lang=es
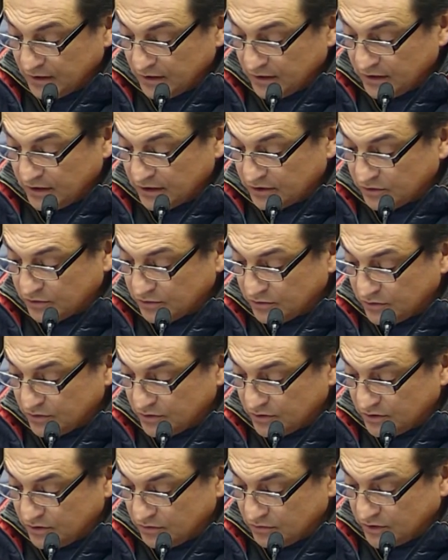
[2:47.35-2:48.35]

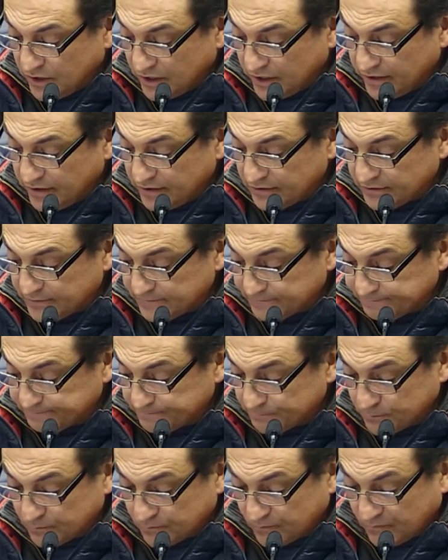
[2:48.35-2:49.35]
Estos lugares
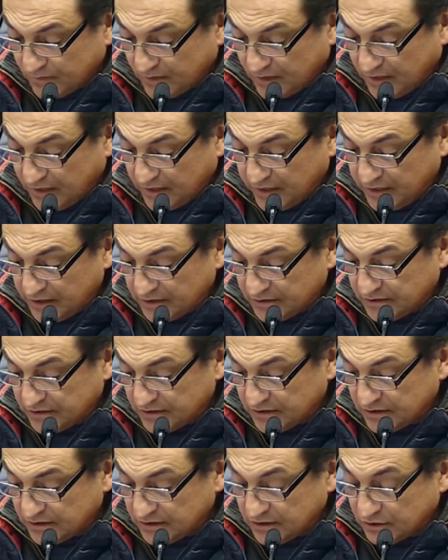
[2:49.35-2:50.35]

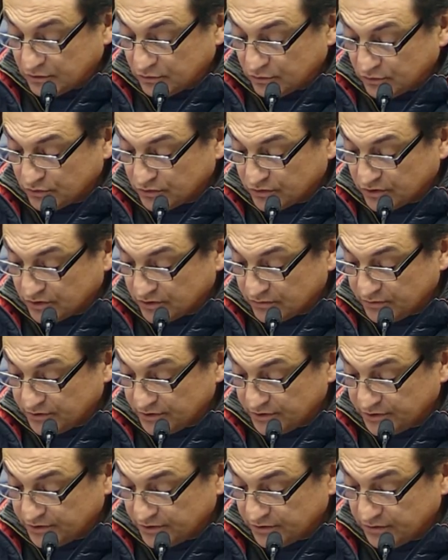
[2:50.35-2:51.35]
carecen de todo
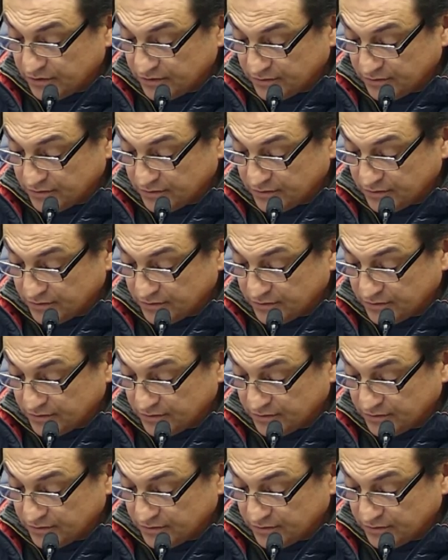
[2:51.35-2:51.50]
servicio,